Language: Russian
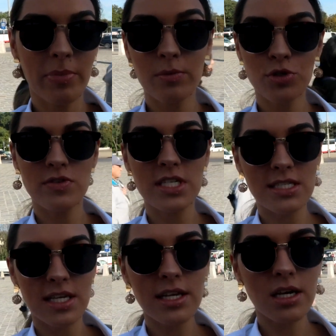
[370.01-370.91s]
потому что все
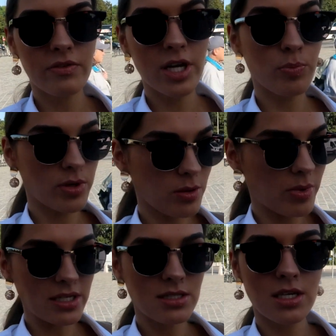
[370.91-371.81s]
остальные говорят
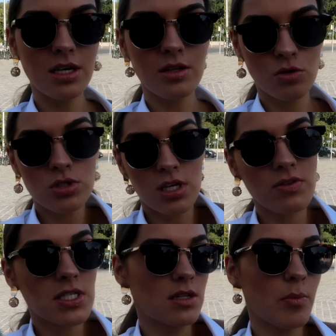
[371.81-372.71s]
по-немецки, ну и,
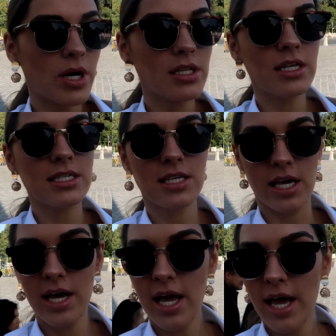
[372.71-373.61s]
соответственно, по-английски.